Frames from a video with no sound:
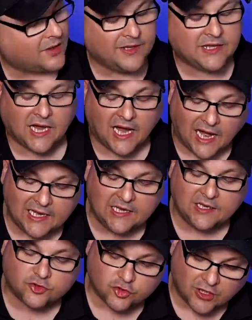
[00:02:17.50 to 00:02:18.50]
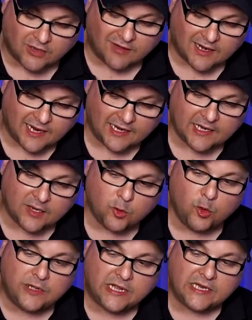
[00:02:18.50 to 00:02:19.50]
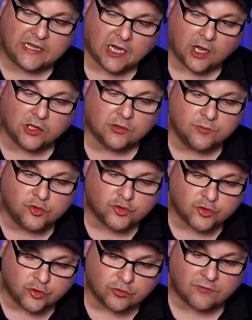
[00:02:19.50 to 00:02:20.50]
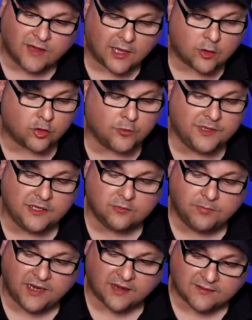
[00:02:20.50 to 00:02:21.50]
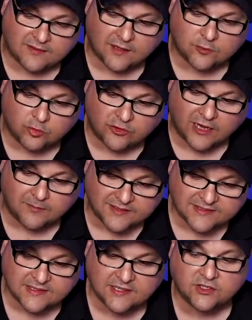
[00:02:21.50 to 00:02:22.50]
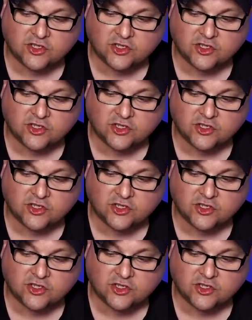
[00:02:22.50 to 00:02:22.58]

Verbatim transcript: Tabii ki haliyle şu da var. Hani ülkedeki alım gücünün ve ekonominin biraz daha düzelmesi,